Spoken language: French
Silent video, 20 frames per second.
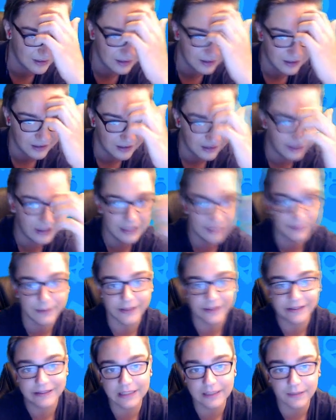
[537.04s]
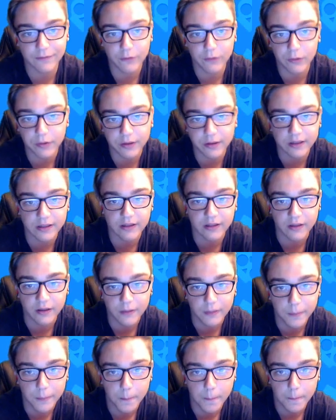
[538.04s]
Ah, il m'a défoncé.
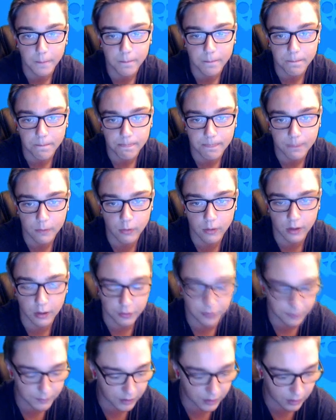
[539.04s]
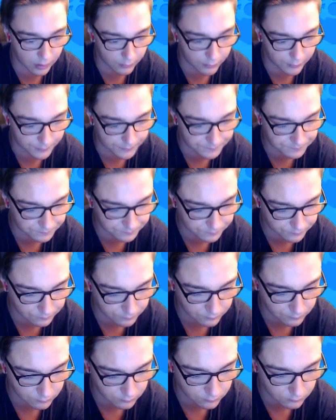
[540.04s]
Ok, c'est pas grave.
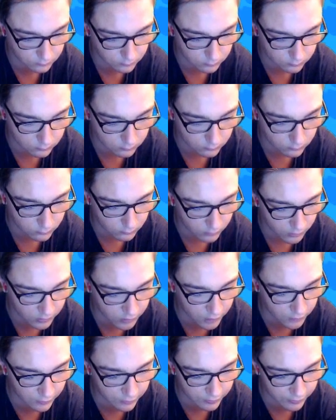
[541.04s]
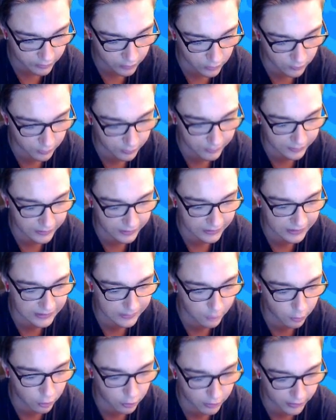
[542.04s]
Putain, je vais essayer d'aller aider
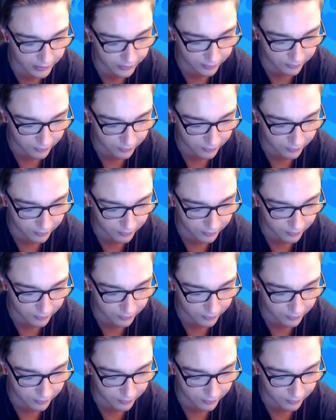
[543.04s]
mon collègue.